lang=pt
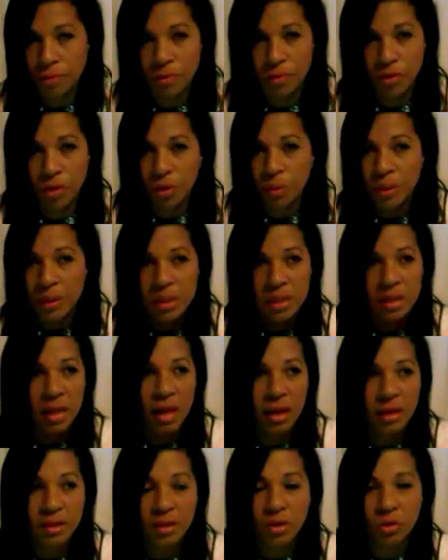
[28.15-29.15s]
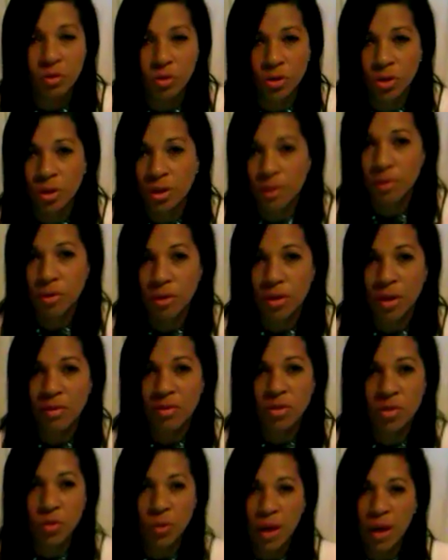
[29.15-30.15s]
foi umas ideias que eu tive, eu
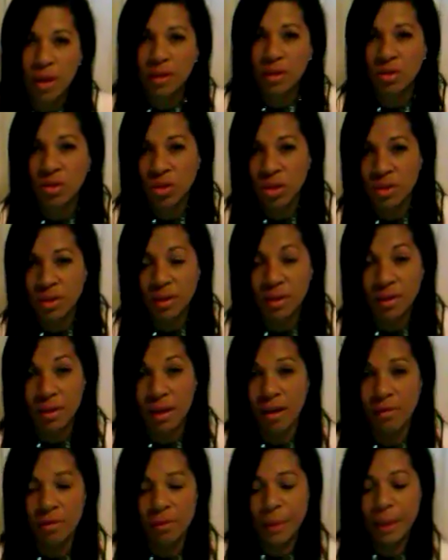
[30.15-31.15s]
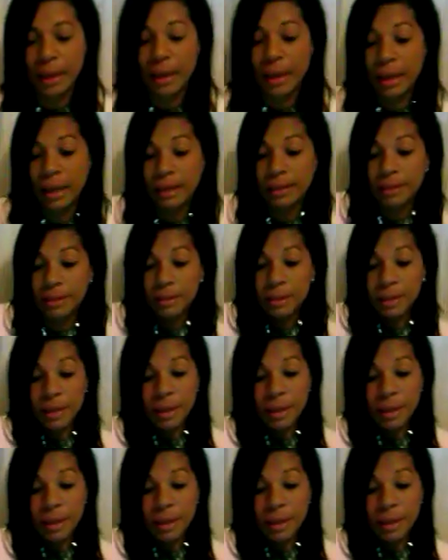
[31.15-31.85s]
tava enjoada do jeito que tava minha casa.